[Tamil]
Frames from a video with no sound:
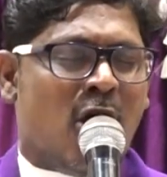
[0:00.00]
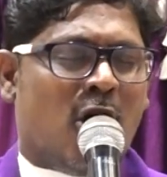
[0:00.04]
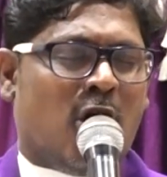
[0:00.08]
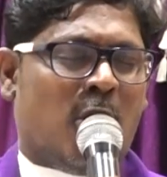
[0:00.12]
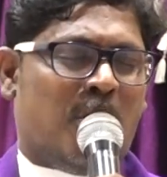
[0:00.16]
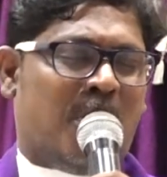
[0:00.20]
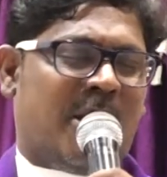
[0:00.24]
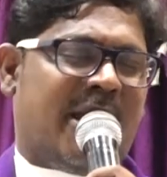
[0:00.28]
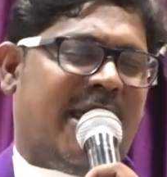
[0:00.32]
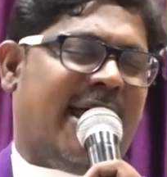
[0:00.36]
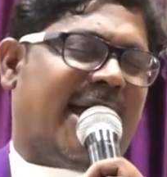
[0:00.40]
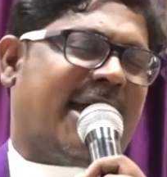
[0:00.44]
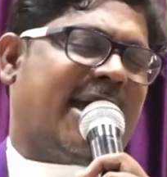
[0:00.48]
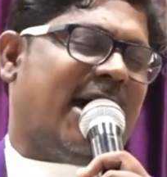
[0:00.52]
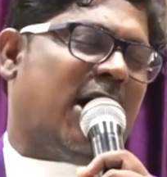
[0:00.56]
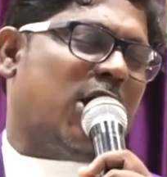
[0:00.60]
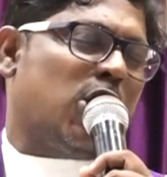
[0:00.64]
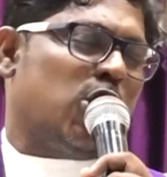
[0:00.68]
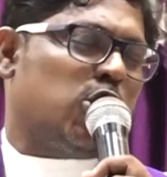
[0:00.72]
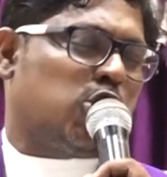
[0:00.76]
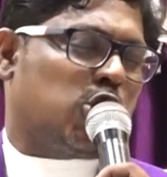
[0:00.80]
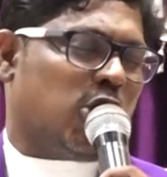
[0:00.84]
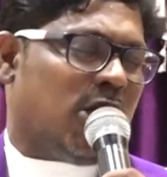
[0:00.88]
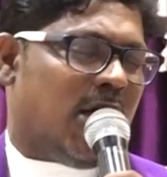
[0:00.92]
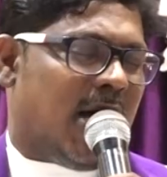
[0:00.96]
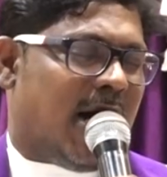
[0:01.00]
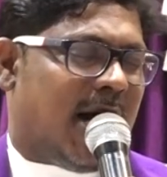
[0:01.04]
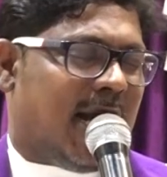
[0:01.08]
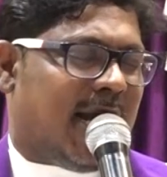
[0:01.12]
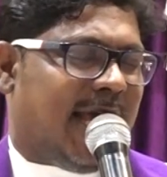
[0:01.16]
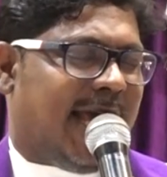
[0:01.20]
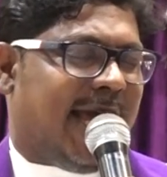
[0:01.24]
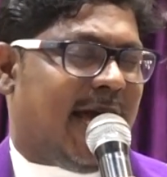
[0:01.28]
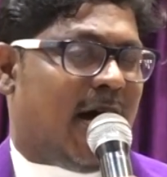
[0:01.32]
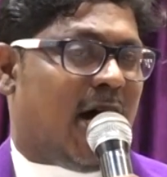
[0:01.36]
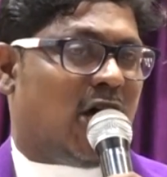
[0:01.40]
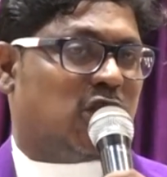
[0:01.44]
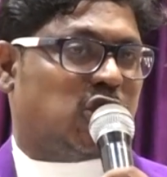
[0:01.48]
உம்முடைய
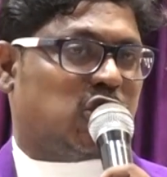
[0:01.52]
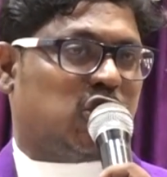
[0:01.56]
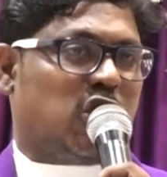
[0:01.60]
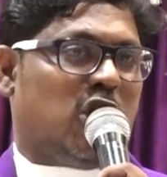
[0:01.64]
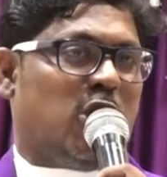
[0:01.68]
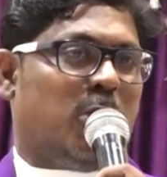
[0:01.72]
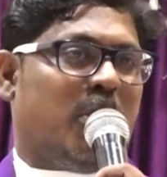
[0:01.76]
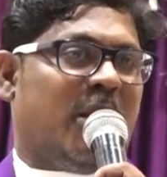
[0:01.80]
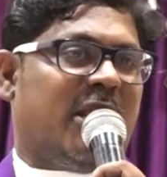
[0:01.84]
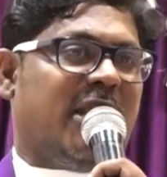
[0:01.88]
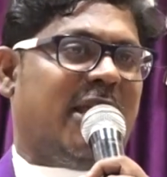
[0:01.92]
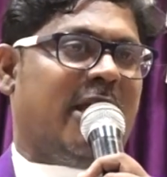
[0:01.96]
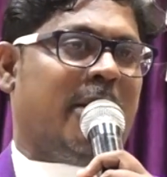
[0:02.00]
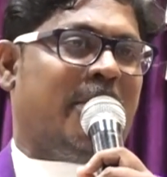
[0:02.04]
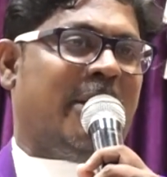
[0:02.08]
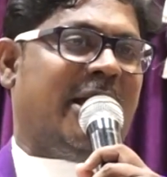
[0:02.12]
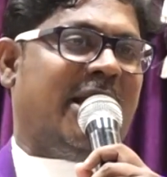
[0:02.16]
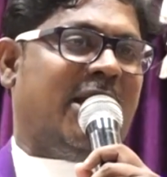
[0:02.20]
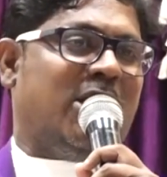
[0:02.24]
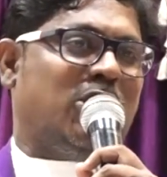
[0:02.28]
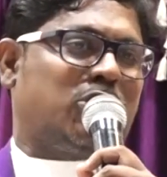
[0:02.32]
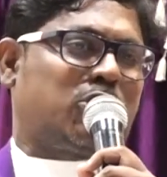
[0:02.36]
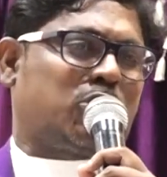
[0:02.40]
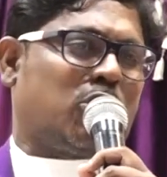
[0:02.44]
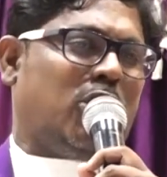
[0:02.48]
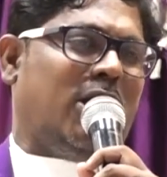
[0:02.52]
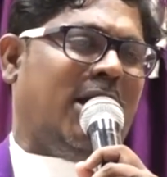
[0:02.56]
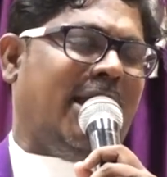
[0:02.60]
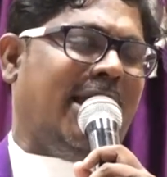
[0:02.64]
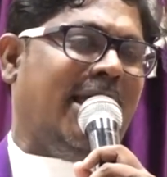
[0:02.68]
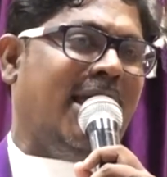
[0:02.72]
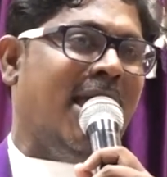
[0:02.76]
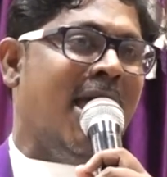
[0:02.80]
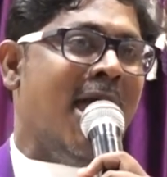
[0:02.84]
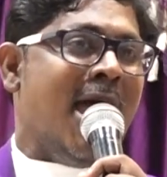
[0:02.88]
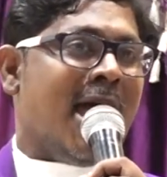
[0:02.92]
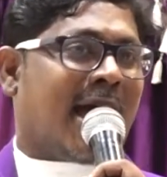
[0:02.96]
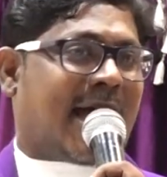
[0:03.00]
கருத்தினாலே ஆசீர்வதியம் என்று சொல்லி
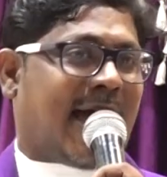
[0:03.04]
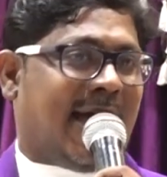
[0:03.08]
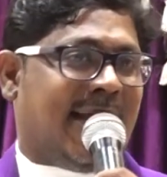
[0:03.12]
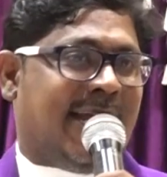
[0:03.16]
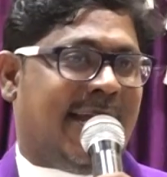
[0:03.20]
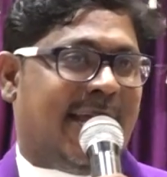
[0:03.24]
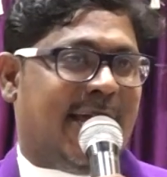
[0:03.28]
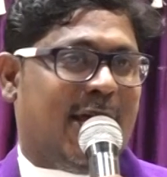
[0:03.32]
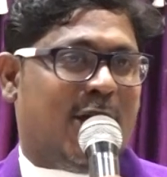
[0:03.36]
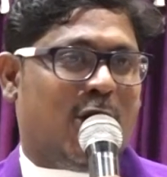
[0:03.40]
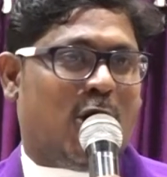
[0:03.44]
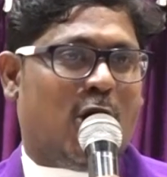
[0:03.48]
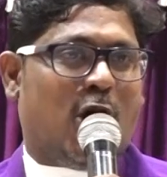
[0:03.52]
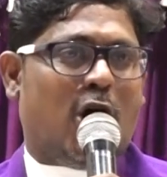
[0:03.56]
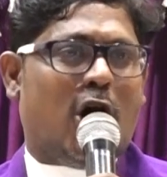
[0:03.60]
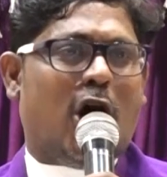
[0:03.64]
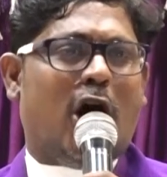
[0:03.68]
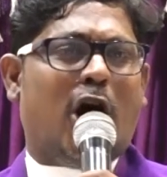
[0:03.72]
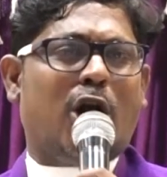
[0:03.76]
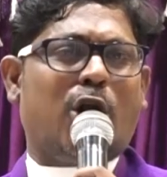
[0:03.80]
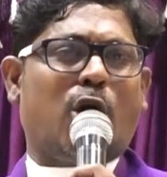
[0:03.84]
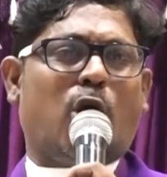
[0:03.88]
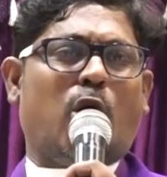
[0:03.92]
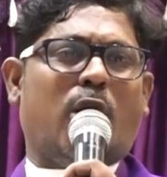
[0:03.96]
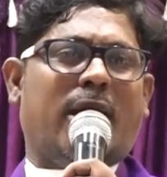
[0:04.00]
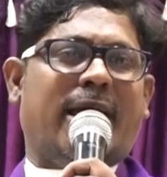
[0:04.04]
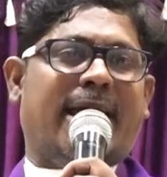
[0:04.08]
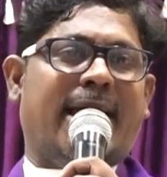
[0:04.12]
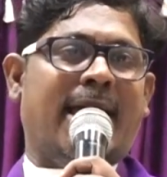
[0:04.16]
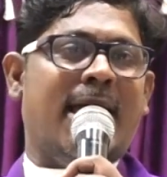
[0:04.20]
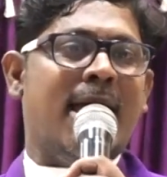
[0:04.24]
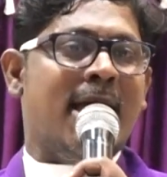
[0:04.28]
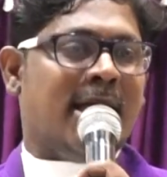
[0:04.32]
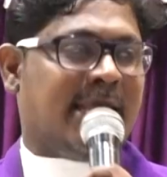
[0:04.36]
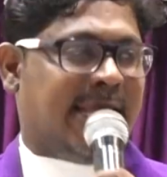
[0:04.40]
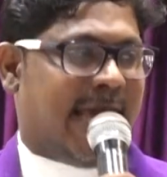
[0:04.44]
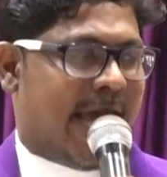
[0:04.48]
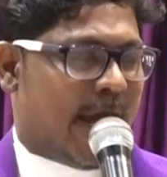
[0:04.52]
கண்ணீரோடு கூட
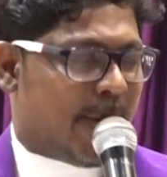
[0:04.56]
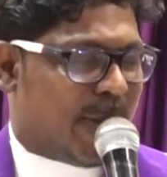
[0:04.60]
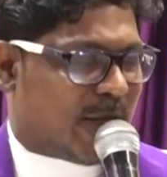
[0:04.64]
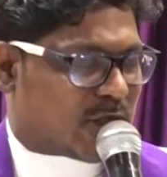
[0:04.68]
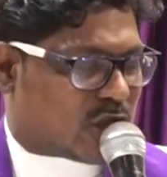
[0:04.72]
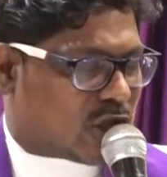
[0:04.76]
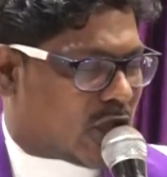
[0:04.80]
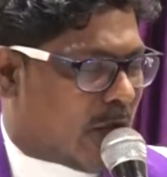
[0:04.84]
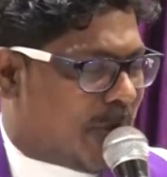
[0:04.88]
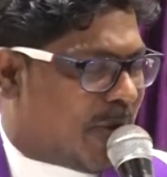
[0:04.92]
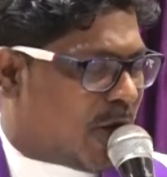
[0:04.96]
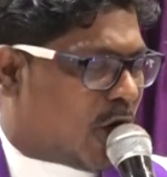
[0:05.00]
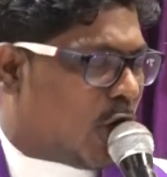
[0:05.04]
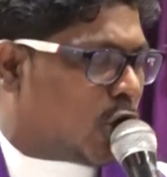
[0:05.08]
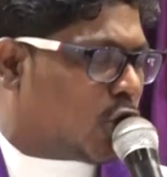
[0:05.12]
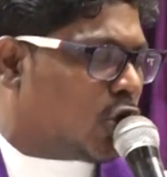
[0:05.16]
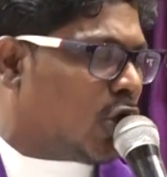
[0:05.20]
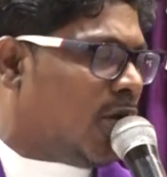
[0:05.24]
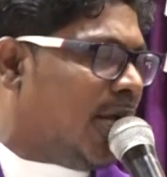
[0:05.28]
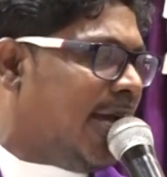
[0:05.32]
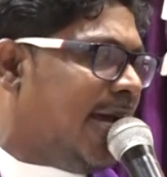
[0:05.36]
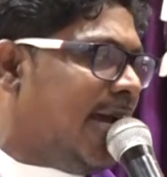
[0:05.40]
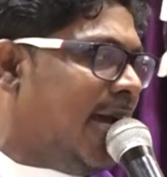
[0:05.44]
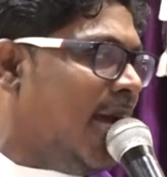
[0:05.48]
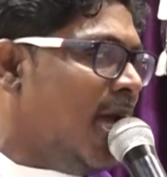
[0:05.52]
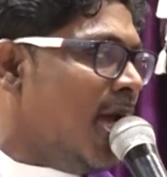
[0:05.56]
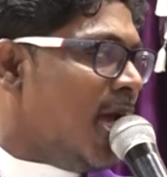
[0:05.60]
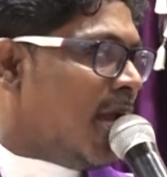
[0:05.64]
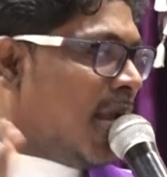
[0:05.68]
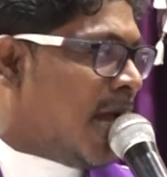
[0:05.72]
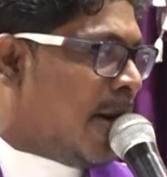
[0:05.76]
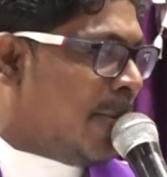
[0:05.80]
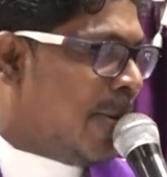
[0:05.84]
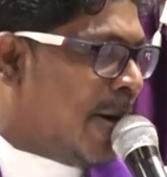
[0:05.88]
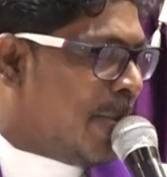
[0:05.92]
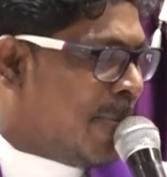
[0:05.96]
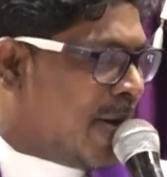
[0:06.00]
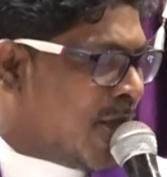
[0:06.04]
தேவ சமூகத்திலே
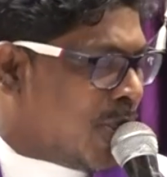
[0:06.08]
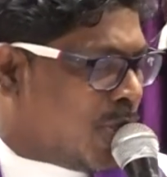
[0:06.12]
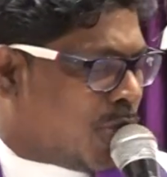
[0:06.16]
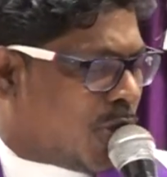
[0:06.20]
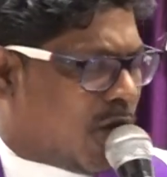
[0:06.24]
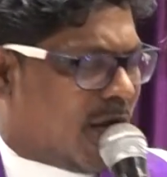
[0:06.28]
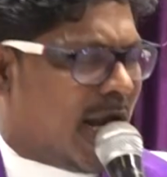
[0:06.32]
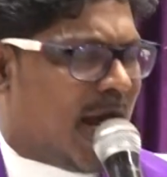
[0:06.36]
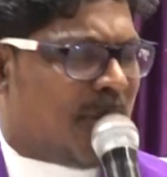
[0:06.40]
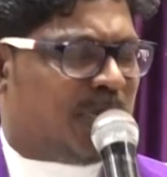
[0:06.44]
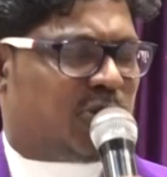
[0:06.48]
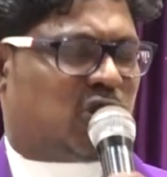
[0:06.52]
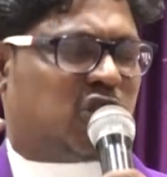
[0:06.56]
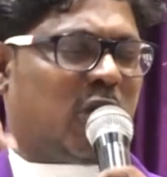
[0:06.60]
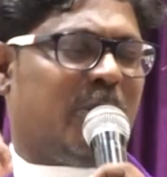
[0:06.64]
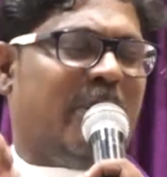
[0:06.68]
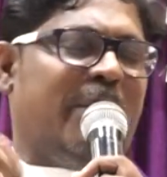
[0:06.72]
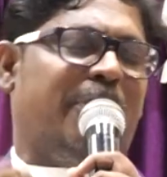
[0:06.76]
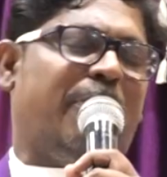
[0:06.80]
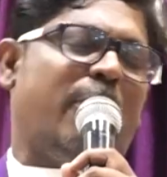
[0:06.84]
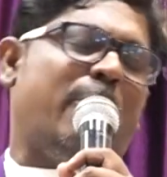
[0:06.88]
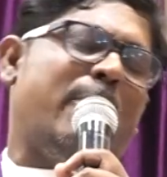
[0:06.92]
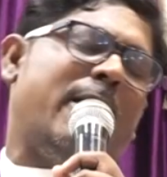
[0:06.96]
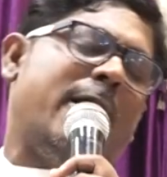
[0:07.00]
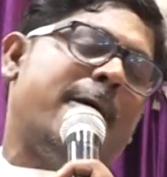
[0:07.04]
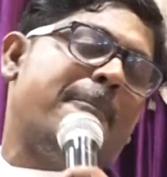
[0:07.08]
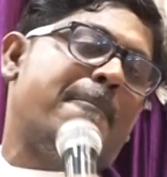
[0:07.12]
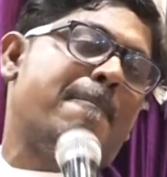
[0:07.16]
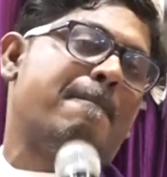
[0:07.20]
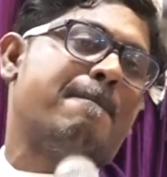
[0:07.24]
நாம் அமர்ந்து நாம் செவிப்போமா